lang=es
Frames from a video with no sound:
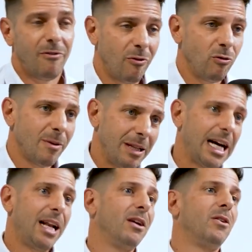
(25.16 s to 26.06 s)
fue
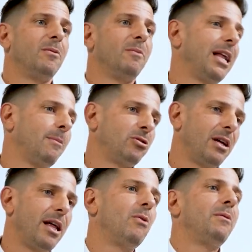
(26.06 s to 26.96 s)
fundamental. Hoy me da la
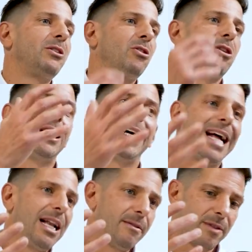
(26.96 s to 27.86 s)
posibilidad de dar una visión
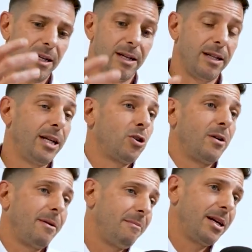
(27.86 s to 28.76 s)
integral. De
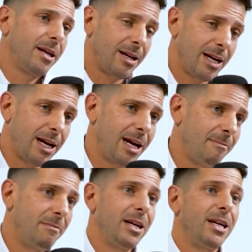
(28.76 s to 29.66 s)
hecho, en mi
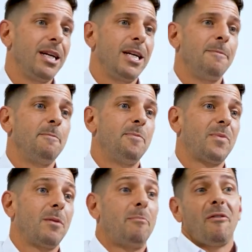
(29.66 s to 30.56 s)
en
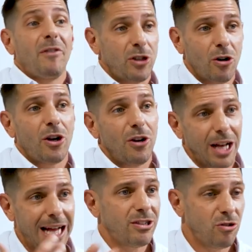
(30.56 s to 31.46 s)
mi profesión, que
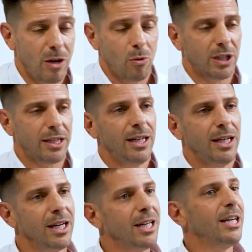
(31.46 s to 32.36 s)
hoy es la asesoría
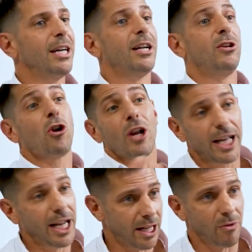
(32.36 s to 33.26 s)
bursátil, no
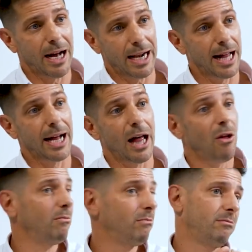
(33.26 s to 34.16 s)
requiere tener una carrera de
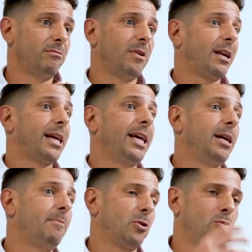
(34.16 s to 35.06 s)
grado,
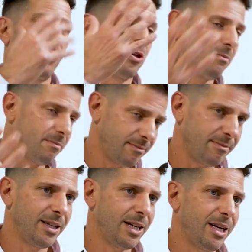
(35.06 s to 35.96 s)
requiere, por
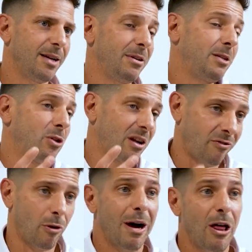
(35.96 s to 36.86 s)
supuesto, eh, en principio
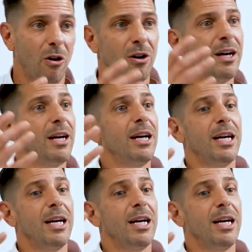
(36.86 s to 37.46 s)
estar formado,